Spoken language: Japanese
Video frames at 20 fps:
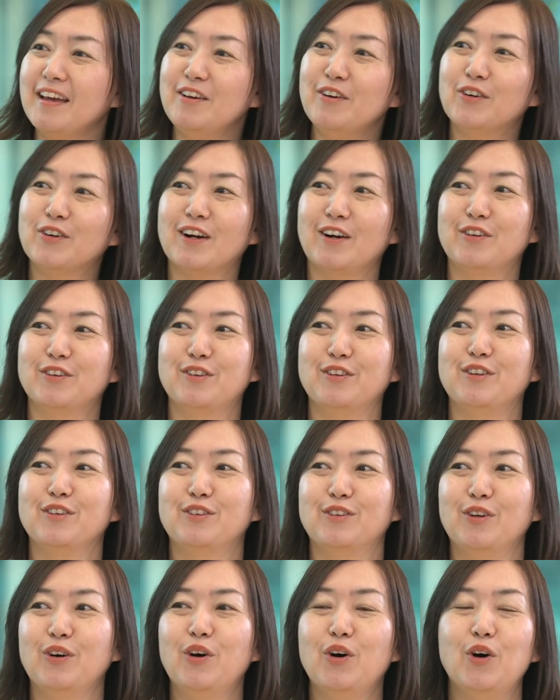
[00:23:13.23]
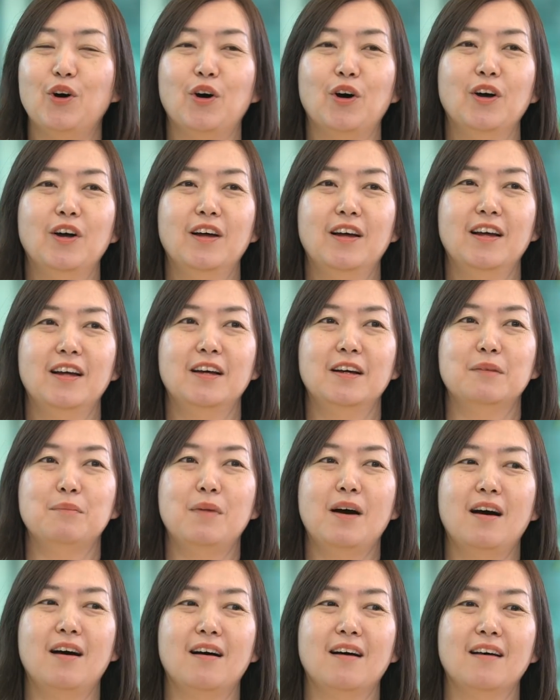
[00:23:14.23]
評価をすると、はい、
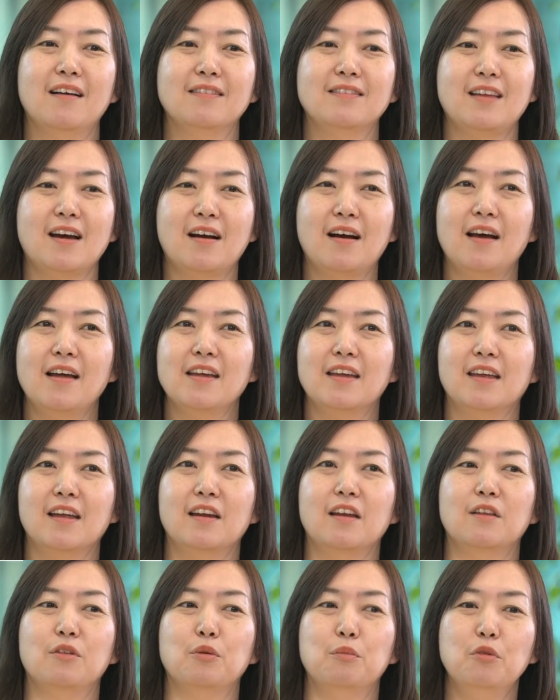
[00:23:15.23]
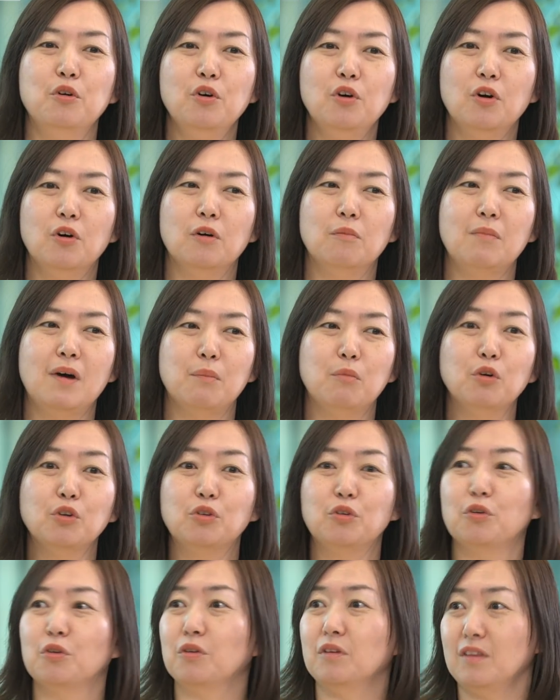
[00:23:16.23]
まあ高いけれども、まあ、もっ
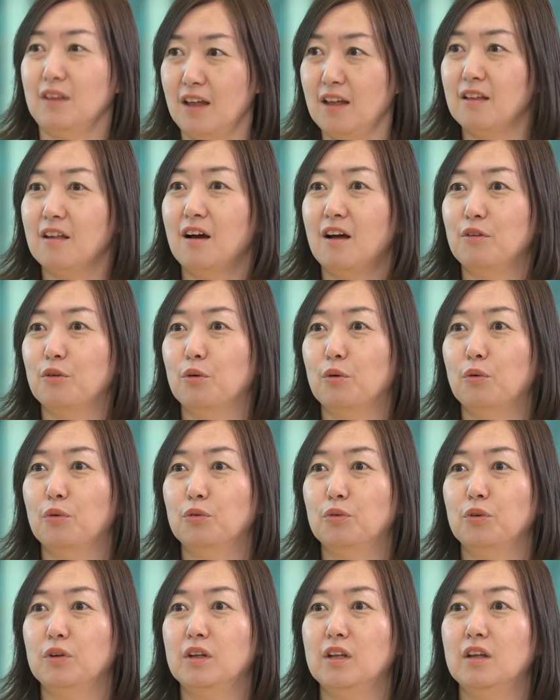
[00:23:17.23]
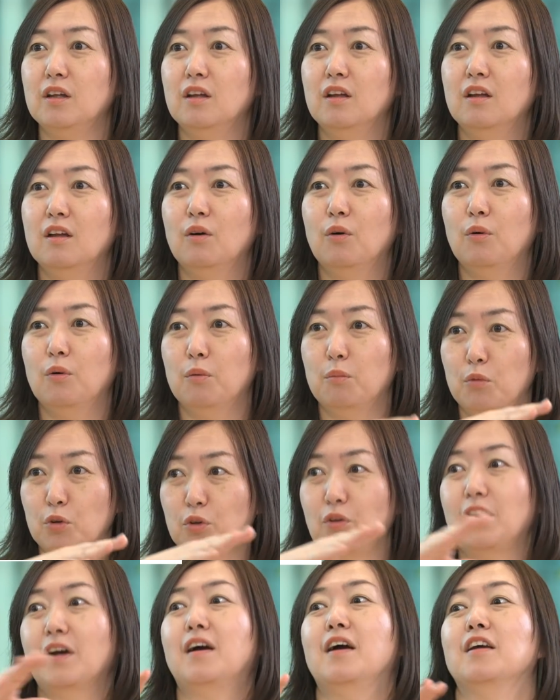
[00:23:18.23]
とねあの本当にもっ
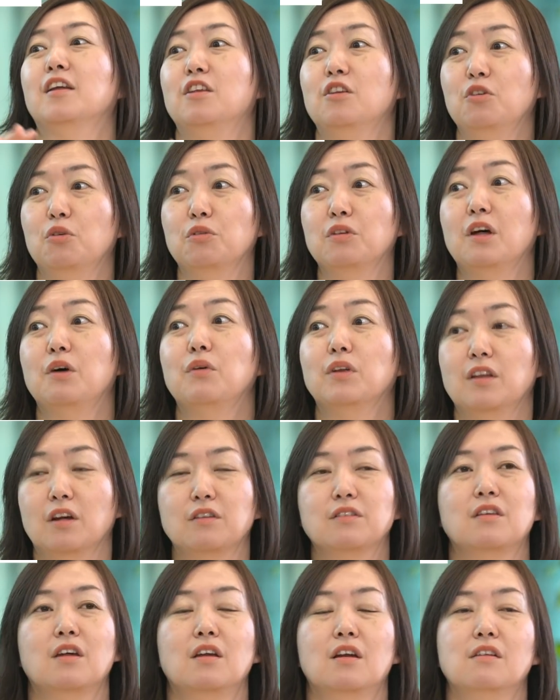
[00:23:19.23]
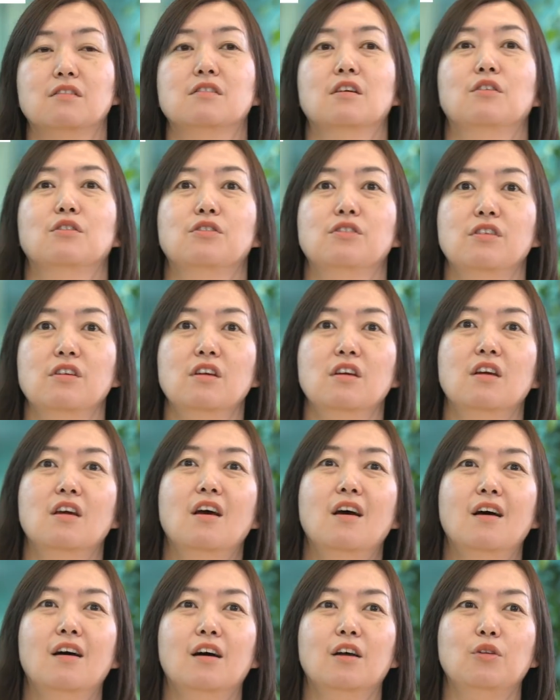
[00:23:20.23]
と高い企業さんはたくさんいらっしゃるし、はいはい、
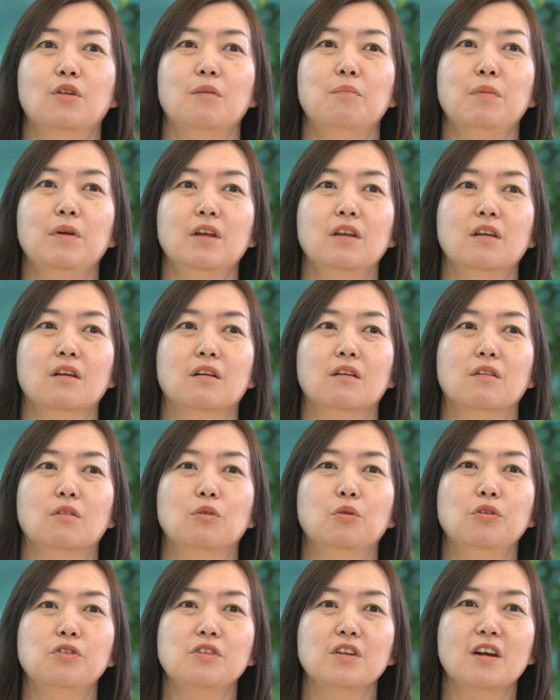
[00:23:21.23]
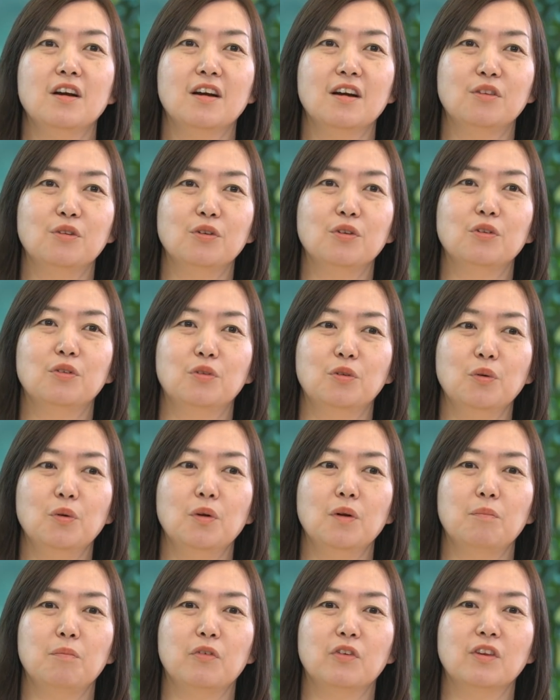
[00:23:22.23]
あとやっぱりどちらかという
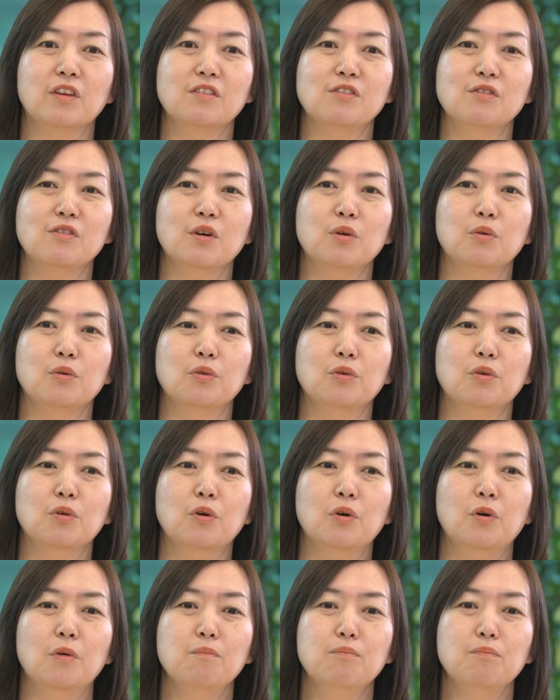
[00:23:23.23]
と私はこの、